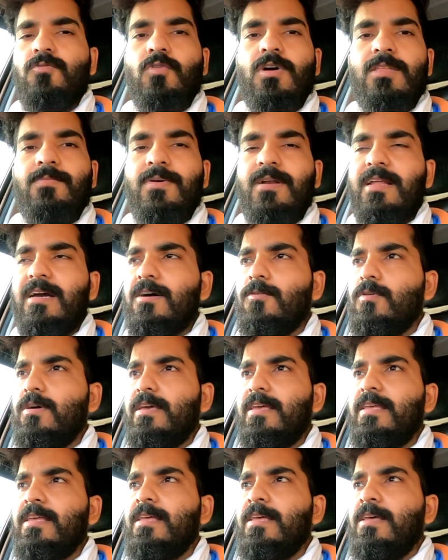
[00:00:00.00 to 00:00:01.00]
दुकान पर लगा हुआ
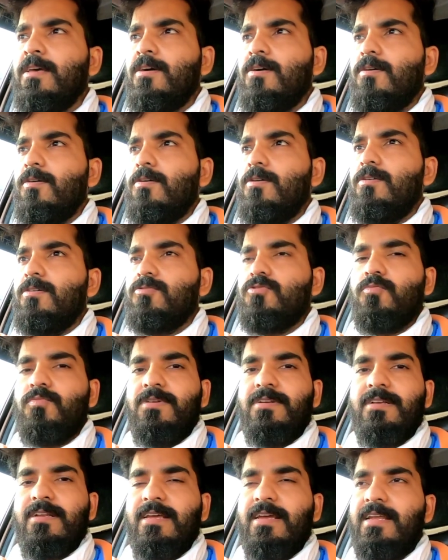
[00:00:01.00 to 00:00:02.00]
है और जो
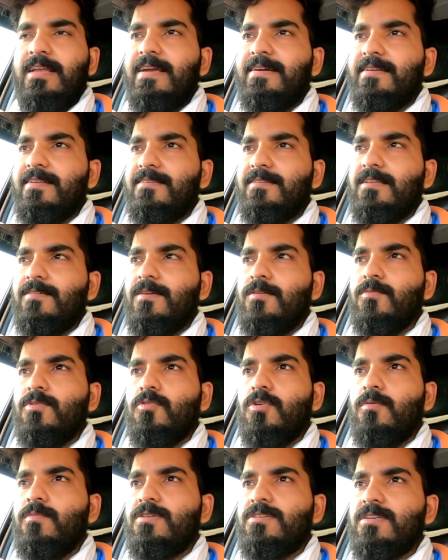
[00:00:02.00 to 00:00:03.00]
मीटर है इलेक्ट्रिसिटी वाला भी
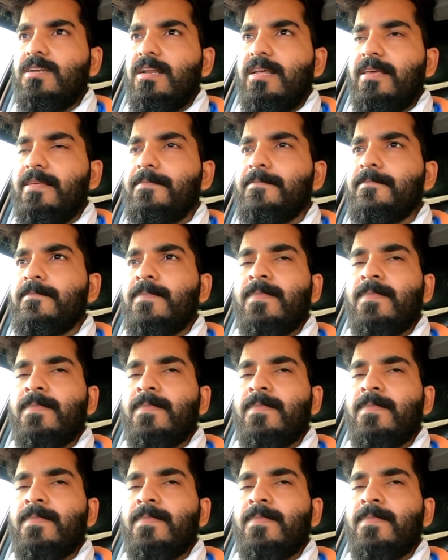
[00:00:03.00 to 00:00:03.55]
कॉमर्शियल है